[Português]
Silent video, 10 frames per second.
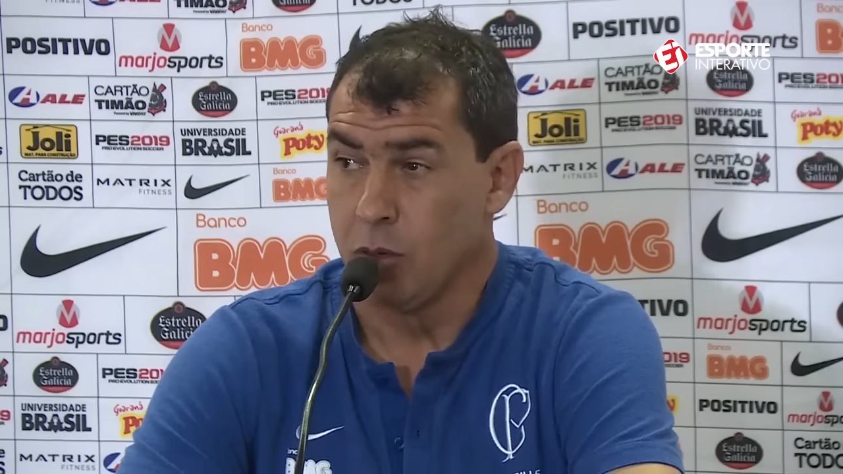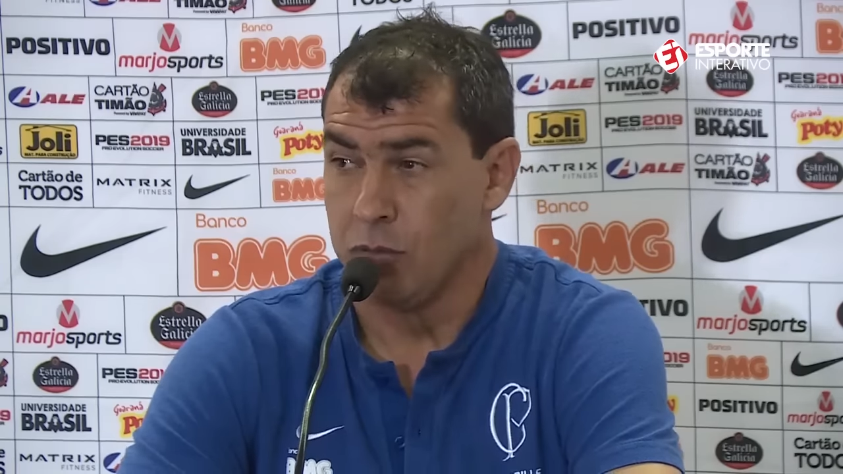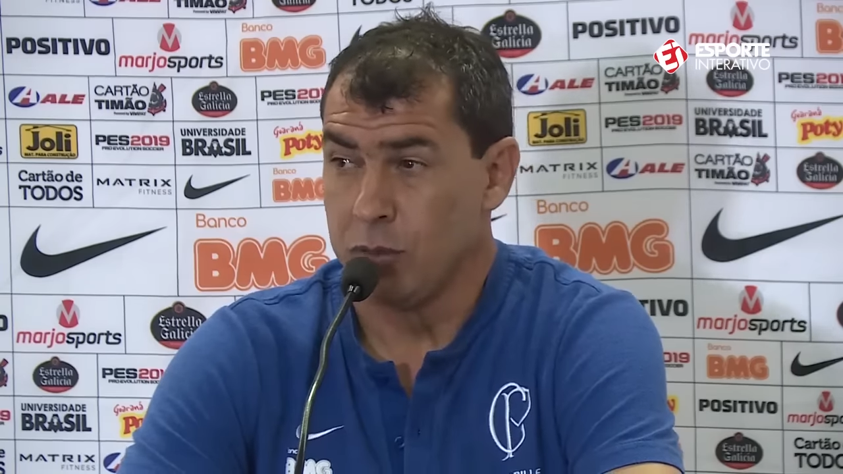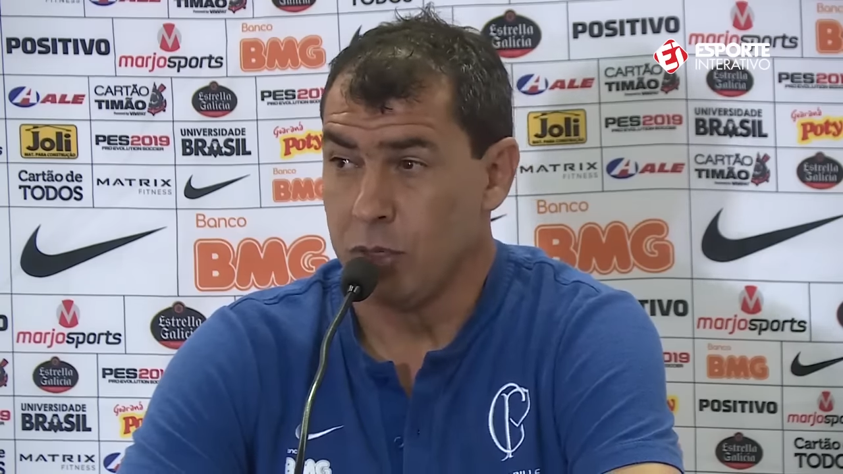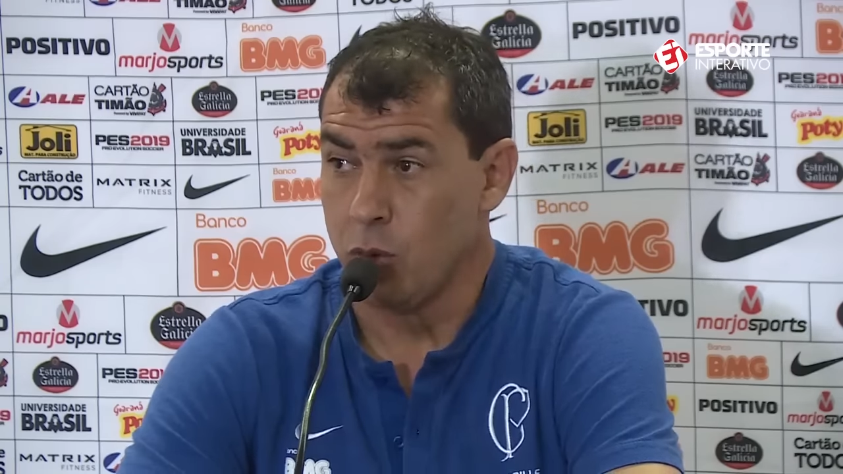E
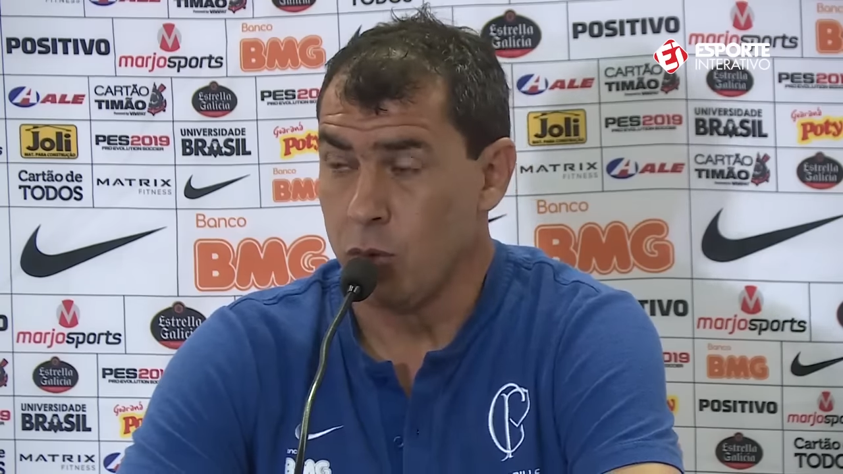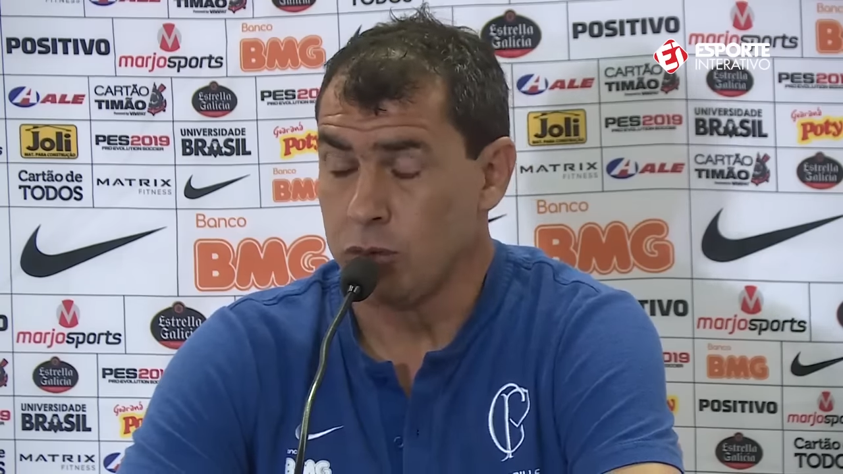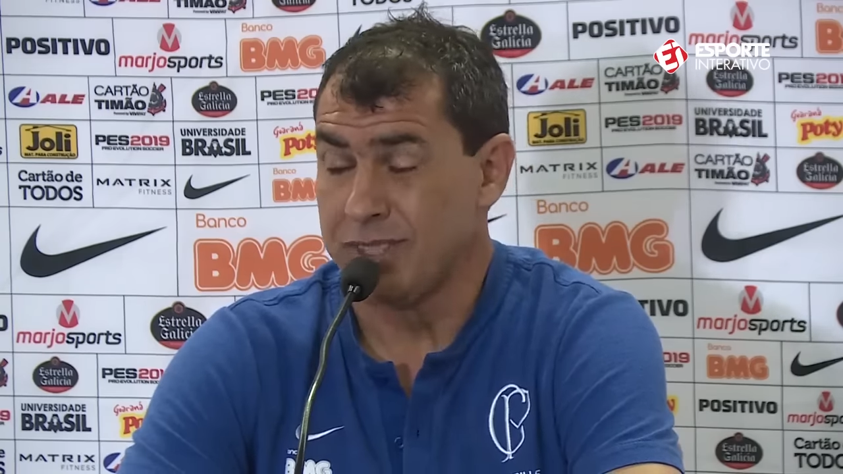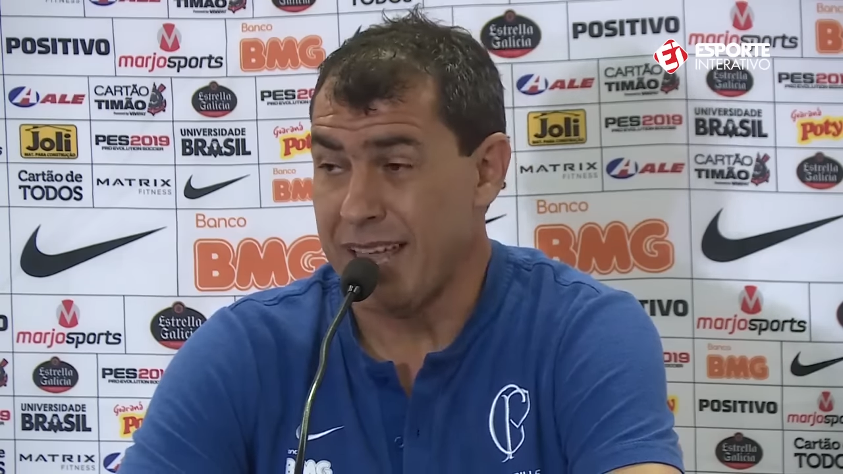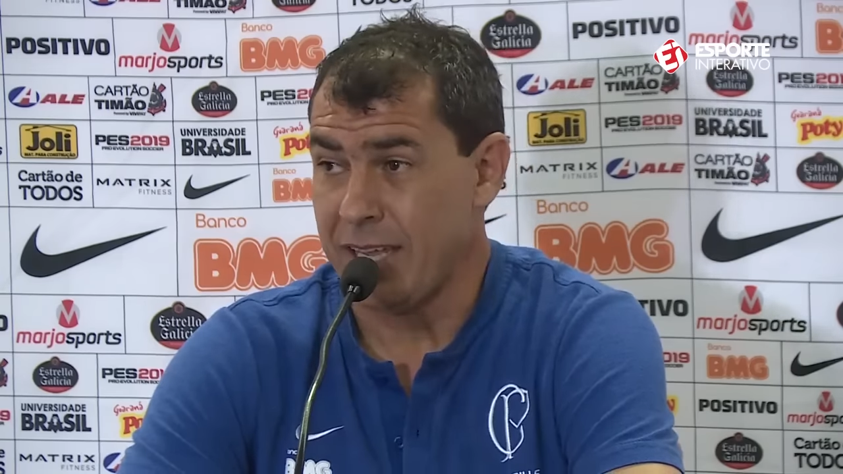o, e
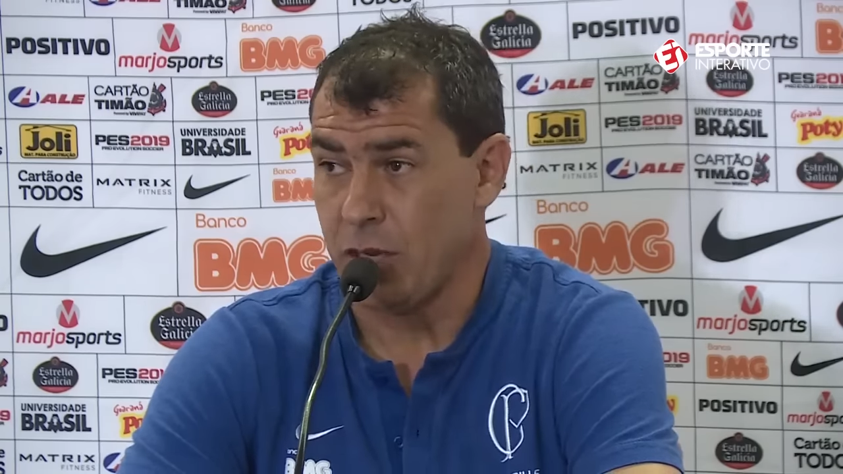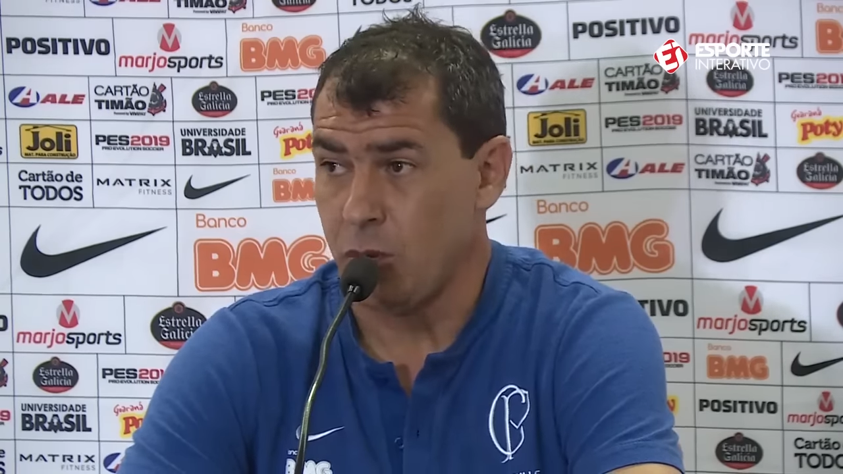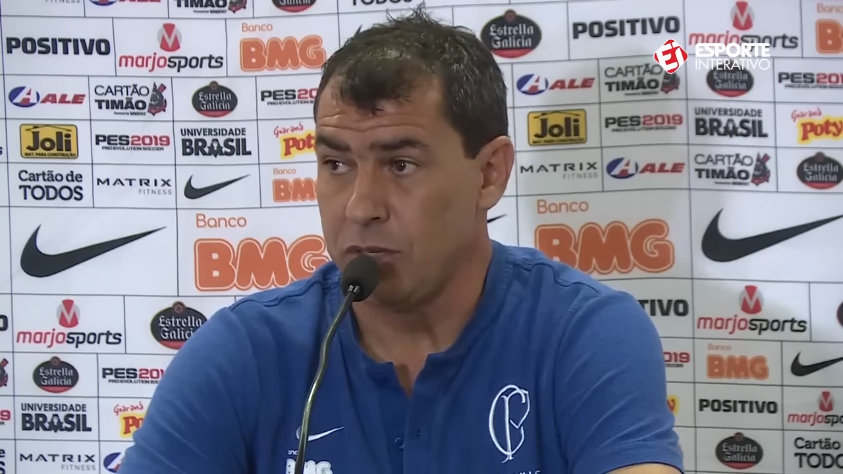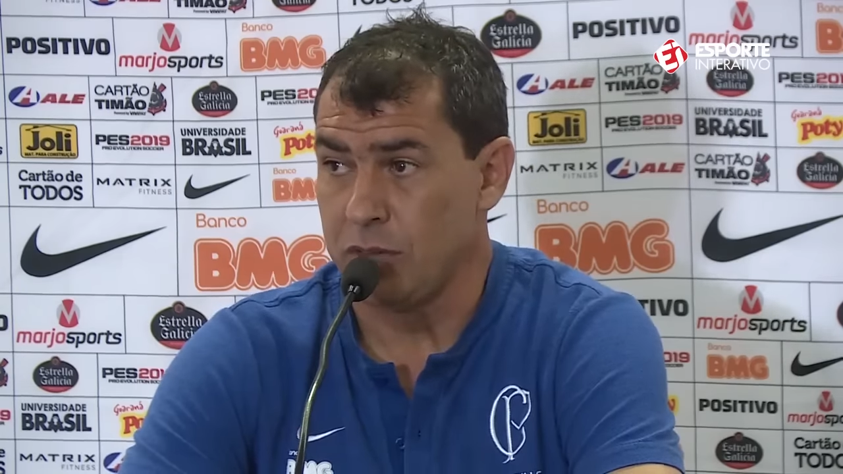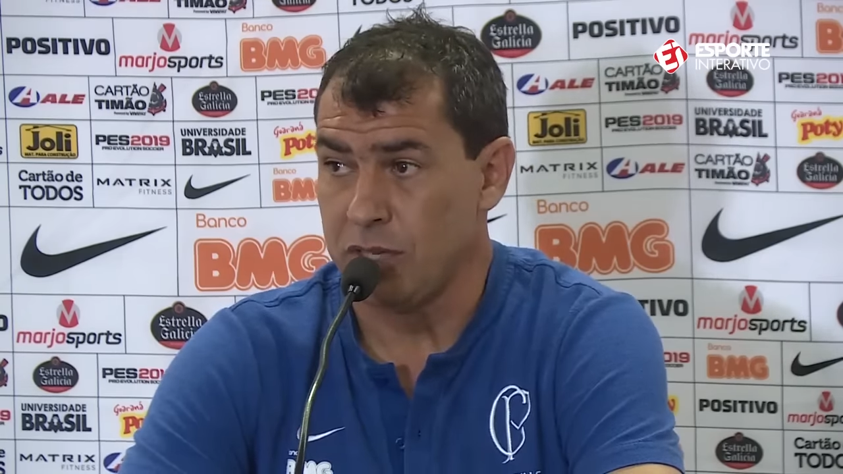o
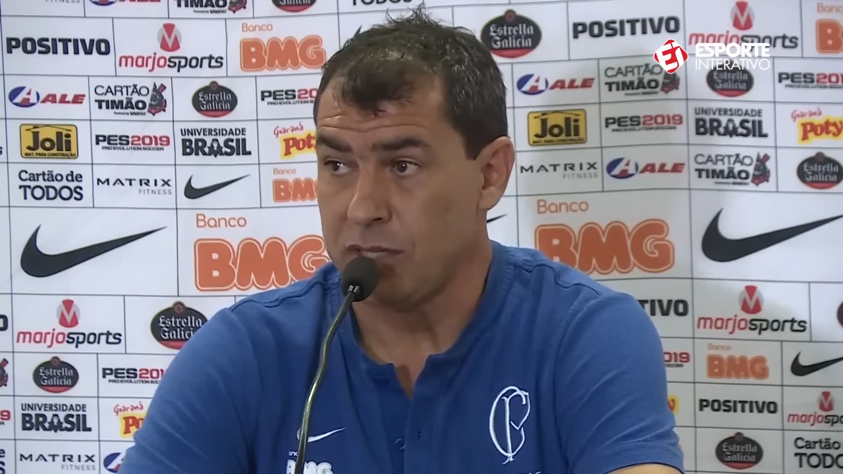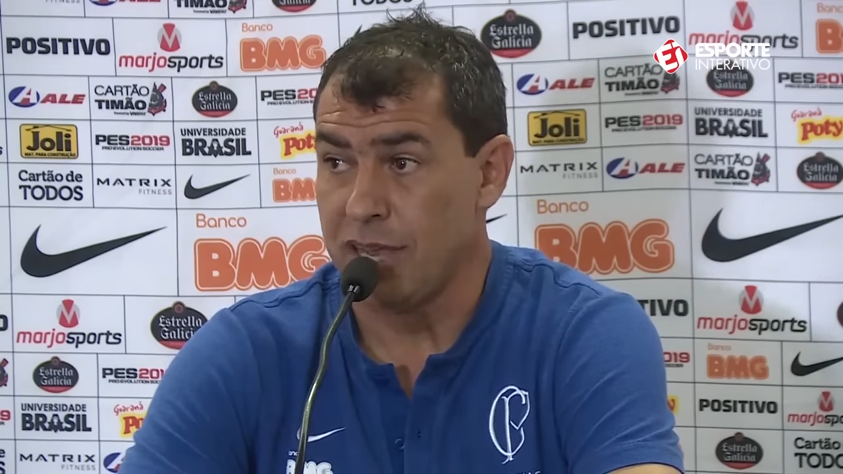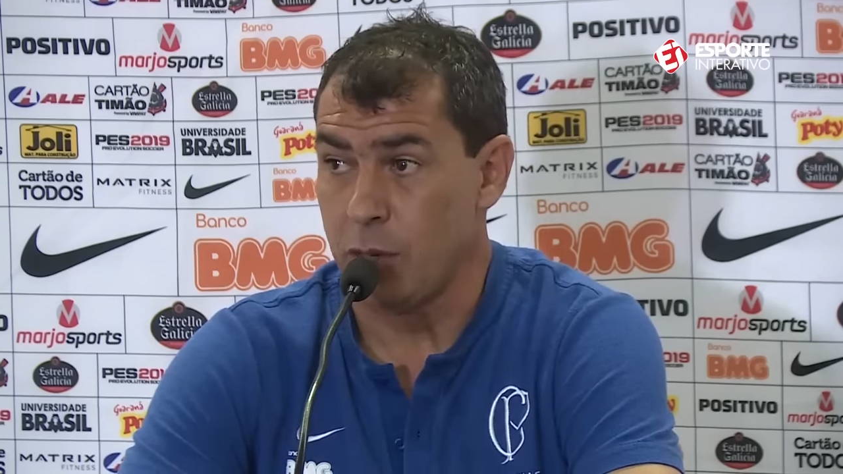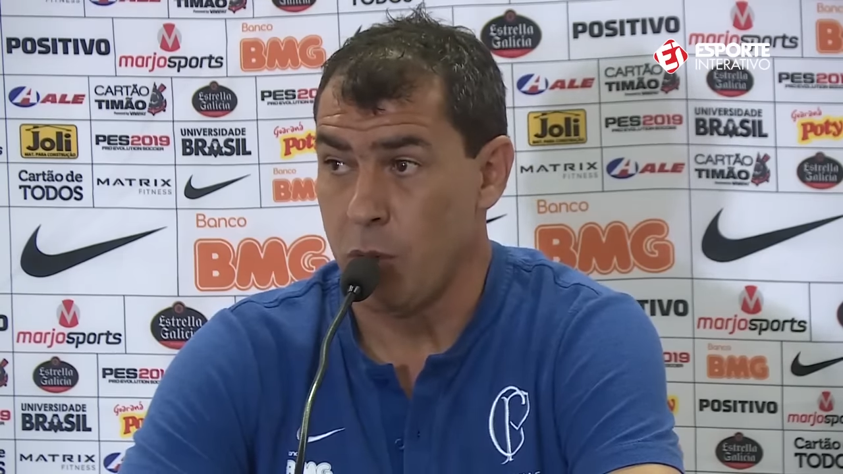técnico adversário,